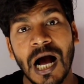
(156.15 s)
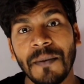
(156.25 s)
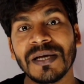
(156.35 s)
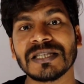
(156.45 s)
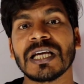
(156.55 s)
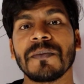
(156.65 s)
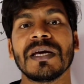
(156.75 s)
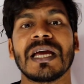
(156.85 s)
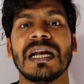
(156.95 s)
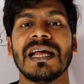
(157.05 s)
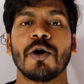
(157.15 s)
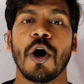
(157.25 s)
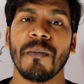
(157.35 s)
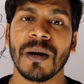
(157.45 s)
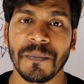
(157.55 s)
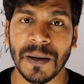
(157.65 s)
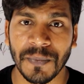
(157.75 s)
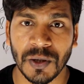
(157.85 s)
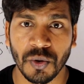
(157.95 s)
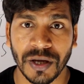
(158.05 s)
अब ये सभी के लिए कॉमन
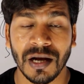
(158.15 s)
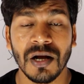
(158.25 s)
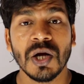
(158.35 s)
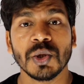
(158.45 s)
पेपर हो गया